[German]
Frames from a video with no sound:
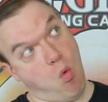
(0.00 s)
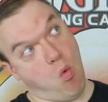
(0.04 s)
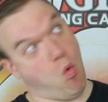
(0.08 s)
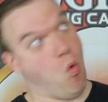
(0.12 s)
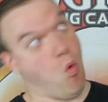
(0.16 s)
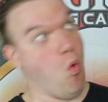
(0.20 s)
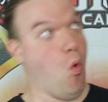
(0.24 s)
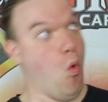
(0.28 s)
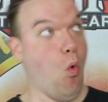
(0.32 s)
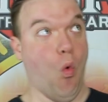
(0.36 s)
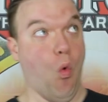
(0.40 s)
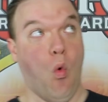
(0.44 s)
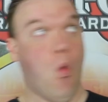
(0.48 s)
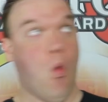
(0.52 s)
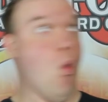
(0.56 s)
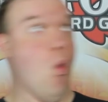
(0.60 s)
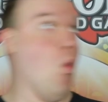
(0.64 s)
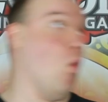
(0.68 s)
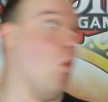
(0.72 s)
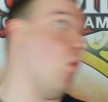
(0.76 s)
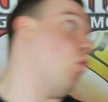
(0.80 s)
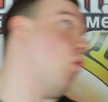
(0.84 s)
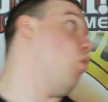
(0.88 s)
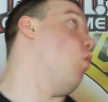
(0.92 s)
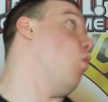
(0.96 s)
sollte man auch
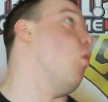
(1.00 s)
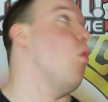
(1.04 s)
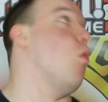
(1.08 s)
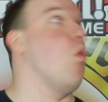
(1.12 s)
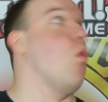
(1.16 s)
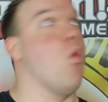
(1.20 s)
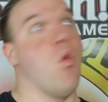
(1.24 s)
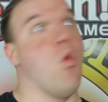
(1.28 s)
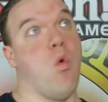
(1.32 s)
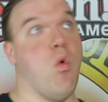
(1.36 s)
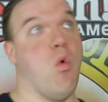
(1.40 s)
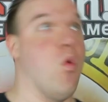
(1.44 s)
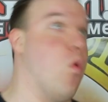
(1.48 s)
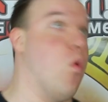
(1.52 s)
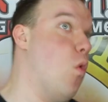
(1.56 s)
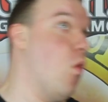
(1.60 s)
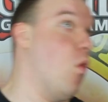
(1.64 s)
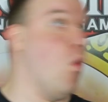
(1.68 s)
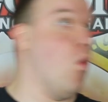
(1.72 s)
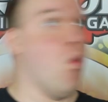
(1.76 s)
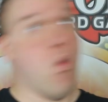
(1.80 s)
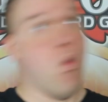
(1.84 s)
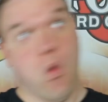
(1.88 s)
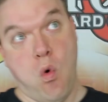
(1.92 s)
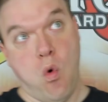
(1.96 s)
Geld für den Hintergrund
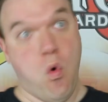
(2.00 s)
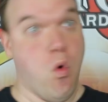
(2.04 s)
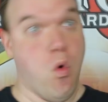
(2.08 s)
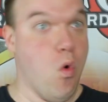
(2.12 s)
ausgeben, wenn